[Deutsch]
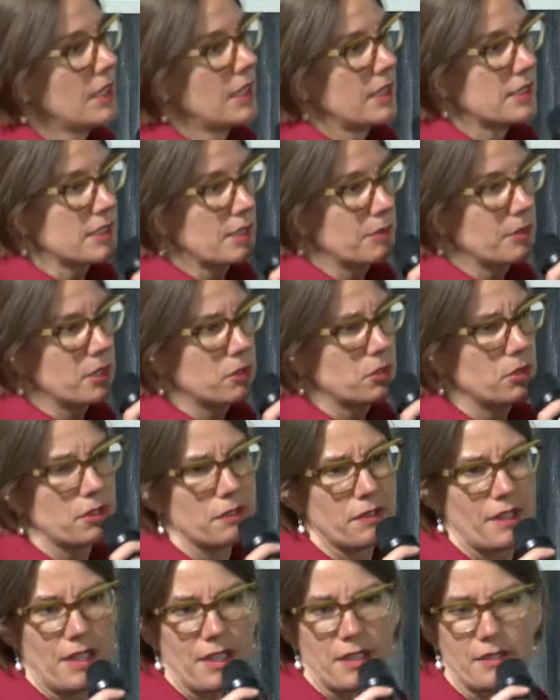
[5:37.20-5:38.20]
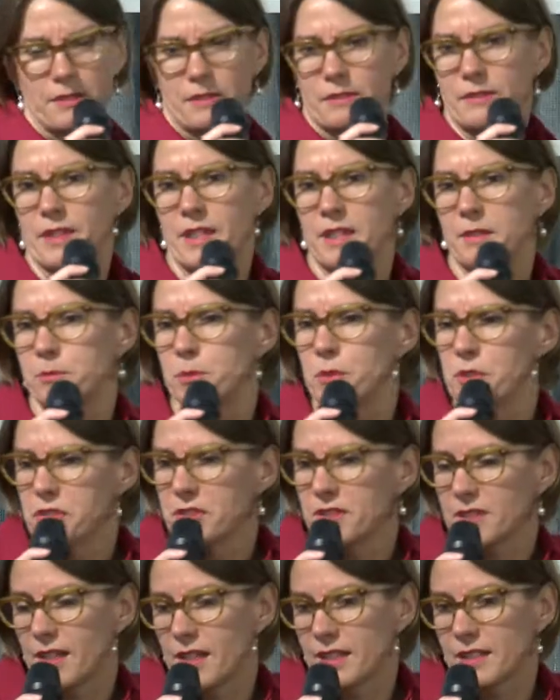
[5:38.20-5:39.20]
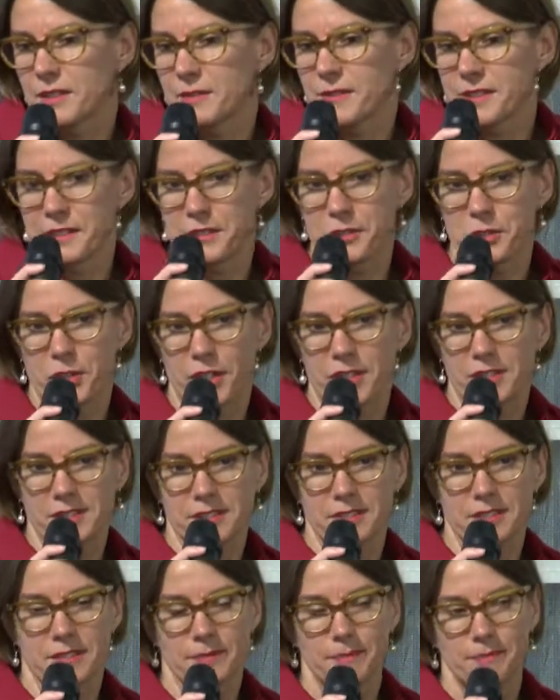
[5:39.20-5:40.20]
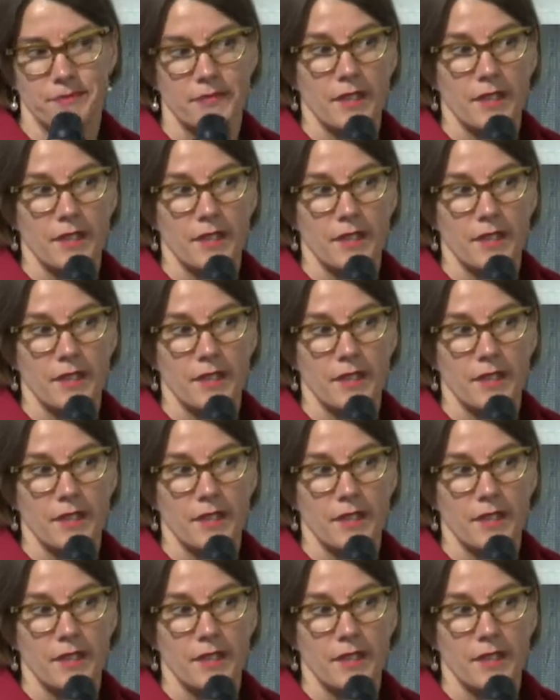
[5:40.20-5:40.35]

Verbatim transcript: Jetzt kann man natürlich fragen, wer muss denn eigentlich was gestalten?